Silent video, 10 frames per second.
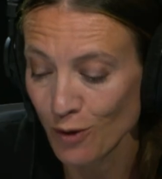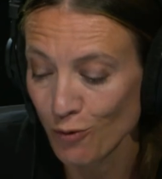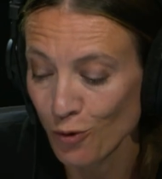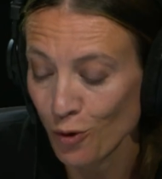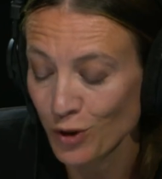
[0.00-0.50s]
ne
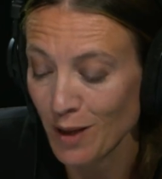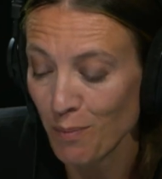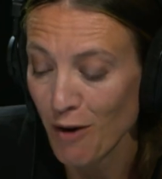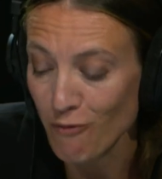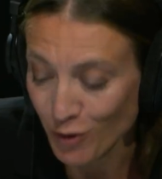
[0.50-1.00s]
vous retient
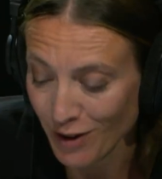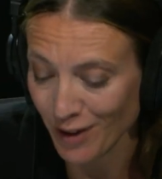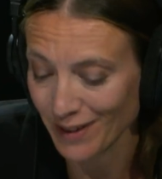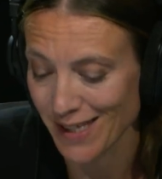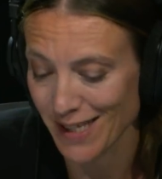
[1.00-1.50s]
pas, vous,
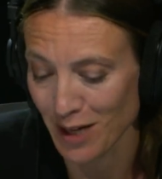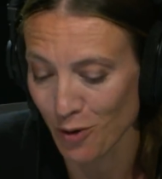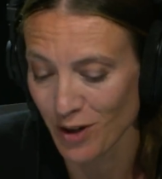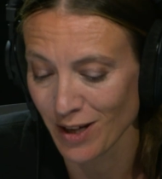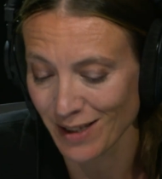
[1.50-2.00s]
d'avoir des
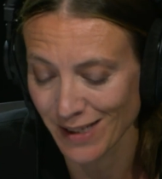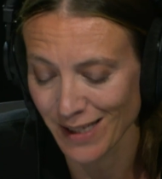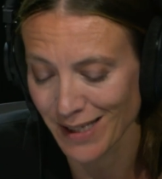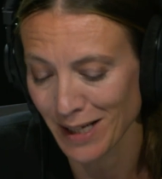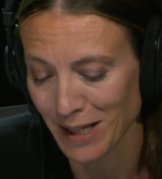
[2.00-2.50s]
scènes, des
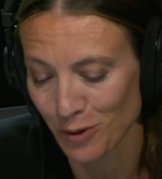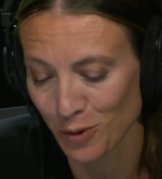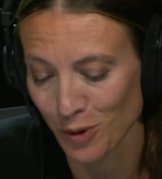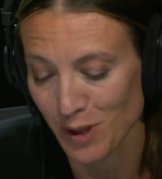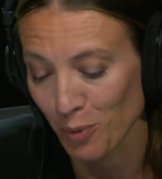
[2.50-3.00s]
scènes
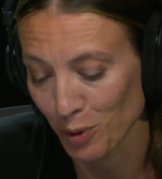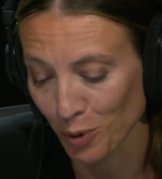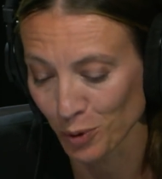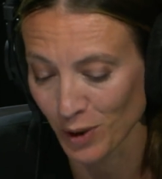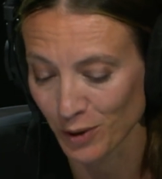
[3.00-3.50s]
lecture. Ça peut être
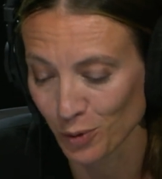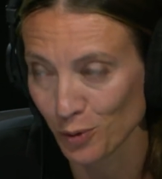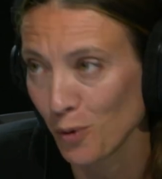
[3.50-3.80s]
Bruno Latour,